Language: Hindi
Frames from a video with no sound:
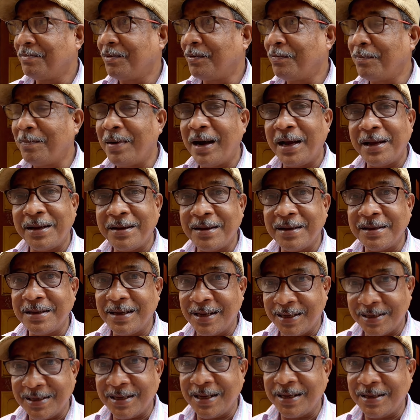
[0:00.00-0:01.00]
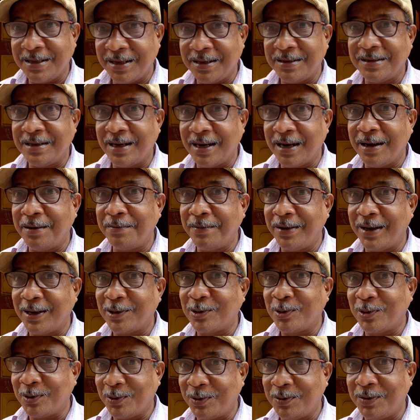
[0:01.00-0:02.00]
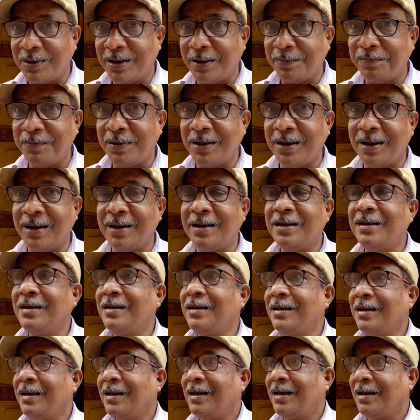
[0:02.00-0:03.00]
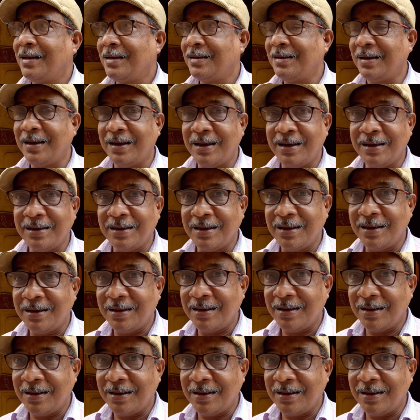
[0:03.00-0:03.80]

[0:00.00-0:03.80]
मुंबई के जैसा जगह में एक तो अपना ये